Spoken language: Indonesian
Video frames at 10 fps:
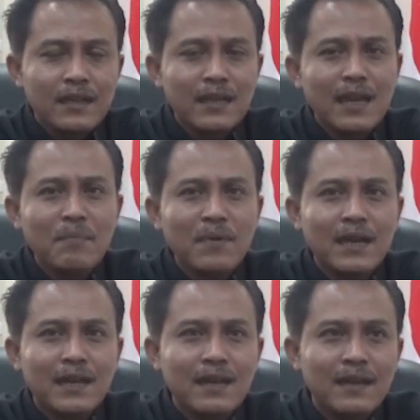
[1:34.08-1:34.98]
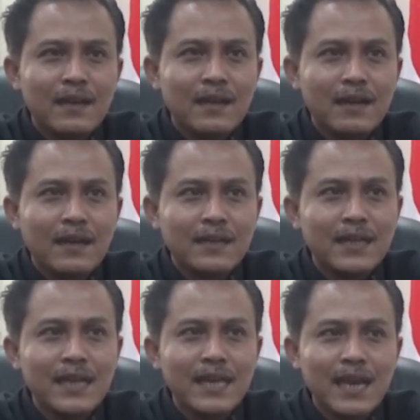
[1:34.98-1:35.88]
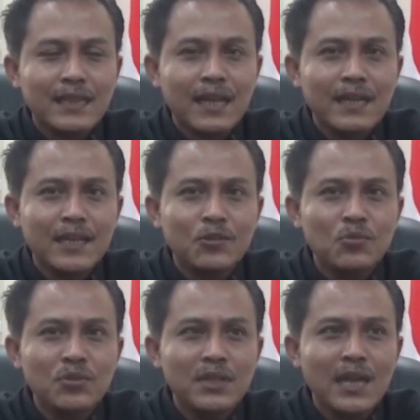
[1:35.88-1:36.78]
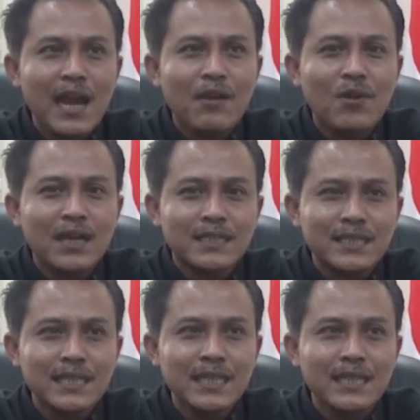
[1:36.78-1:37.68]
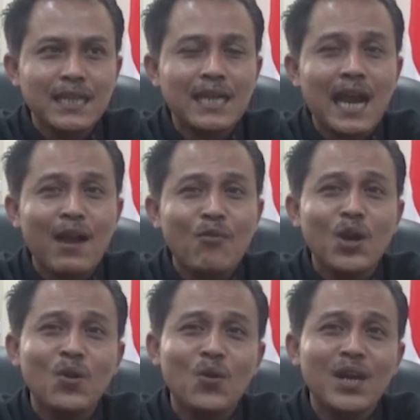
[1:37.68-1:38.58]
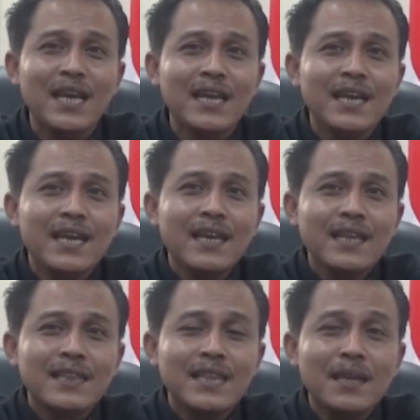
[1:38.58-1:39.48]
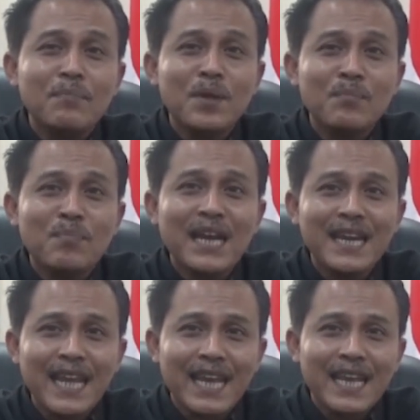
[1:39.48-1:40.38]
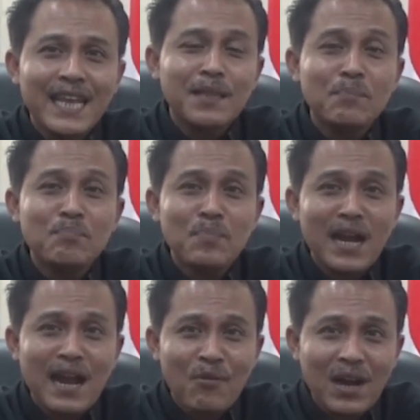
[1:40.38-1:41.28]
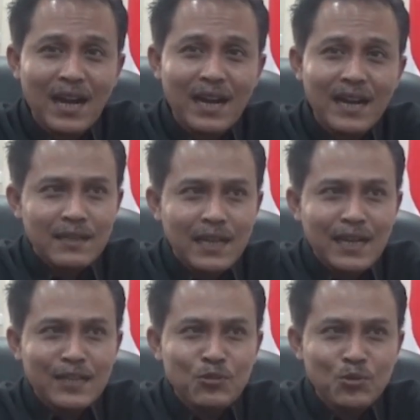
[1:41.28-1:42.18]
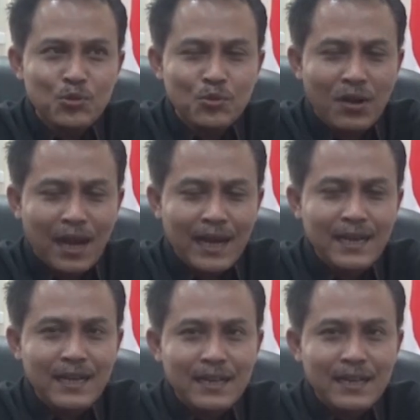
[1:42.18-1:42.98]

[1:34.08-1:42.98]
Kenapa eh, kegiatan itu diawasi, dikawal oleh TP4D, tim pengawal dengan tujuan